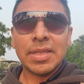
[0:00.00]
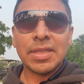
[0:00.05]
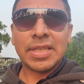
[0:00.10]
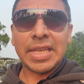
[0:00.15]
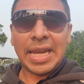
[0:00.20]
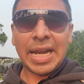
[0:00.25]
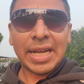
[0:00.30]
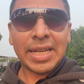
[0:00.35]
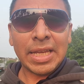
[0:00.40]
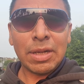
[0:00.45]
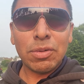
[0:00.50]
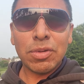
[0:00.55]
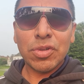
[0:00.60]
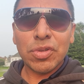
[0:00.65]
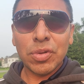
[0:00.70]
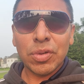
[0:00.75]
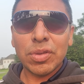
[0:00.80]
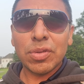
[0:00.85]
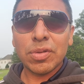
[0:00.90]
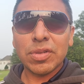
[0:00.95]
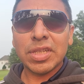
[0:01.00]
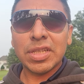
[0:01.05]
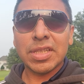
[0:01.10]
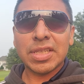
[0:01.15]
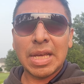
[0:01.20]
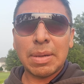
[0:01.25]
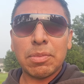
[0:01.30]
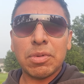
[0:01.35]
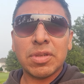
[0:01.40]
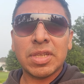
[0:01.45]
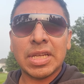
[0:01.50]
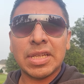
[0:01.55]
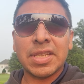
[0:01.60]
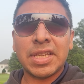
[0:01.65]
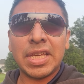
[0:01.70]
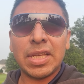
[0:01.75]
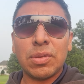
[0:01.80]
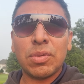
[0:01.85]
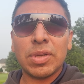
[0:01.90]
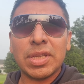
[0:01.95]
¿Será que nosotros estamos
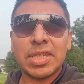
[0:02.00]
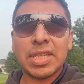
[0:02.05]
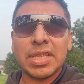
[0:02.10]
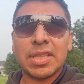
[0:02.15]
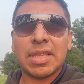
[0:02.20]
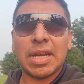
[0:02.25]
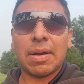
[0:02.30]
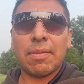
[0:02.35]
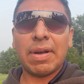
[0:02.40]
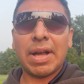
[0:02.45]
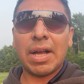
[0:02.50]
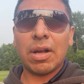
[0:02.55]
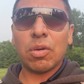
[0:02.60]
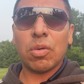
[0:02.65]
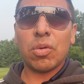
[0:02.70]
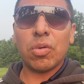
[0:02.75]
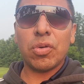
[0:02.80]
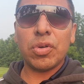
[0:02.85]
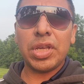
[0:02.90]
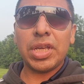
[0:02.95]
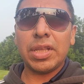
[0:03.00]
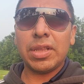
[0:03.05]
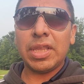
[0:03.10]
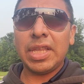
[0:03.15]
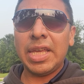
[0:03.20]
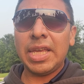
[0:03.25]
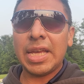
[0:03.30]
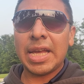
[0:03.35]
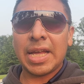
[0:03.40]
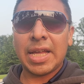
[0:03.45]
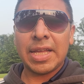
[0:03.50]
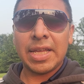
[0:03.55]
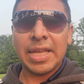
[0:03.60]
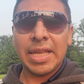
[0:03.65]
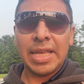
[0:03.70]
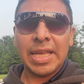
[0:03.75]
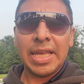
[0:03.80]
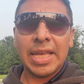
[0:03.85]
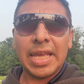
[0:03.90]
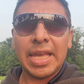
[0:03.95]
haciendo ese trabajo hoy en día
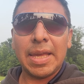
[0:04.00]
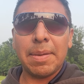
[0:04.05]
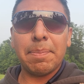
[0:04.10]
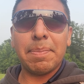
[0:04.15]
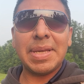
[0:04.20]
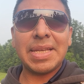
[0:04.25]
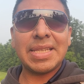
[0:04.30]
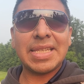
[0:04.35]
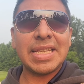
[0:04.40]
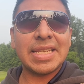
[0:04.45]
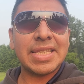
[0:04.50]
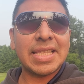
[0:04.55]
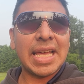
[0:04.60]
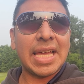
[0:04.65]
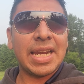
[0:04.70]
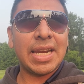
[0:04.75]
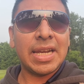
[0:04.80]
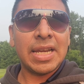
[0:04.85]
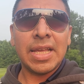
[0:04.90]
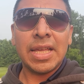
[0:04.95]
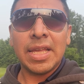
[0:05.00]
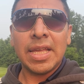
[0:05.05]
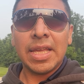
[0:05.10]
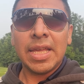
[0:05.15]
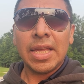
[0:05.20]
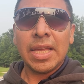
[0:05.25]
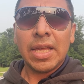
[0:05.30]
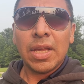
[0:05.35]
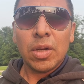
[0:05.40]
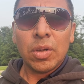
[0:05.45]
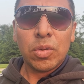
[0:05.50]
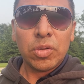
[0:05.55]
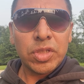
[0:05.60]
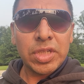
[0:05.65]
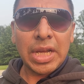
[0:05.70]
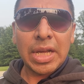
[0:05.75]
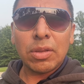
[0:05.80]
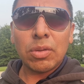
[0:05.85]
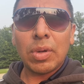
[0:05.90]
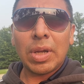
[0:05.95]
en vez de estar
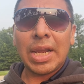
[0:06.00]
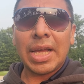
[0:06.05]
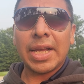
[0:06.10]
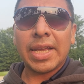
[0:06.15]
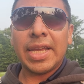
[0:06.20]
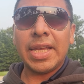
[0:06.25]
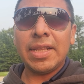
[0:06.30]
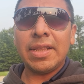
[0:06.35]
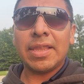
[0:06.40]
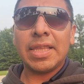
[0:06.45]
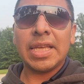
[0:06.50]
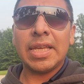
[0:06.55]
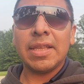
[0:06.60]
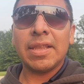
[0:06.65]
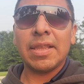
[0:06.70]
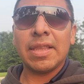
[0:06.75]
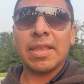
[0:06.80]
juzgando a la gente,